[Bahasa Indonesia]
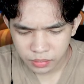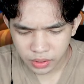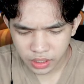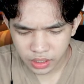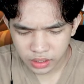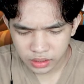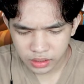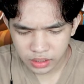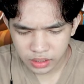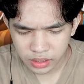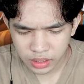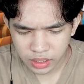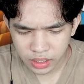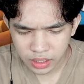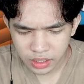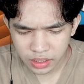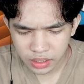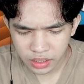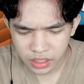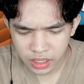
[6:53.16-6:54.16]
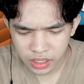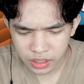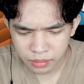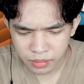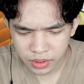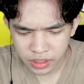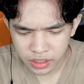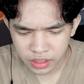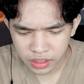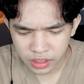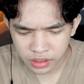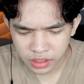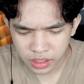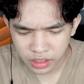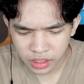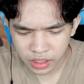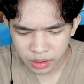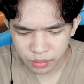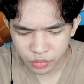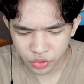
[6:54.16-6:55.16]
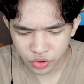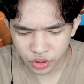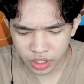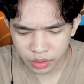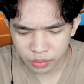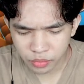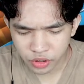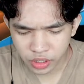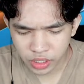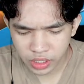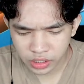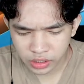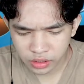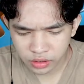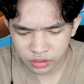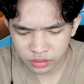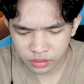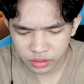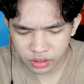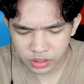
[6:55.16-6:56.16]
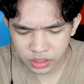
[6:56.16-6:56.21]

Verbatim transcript: perhatikan dari mana datangnya bola-bola itu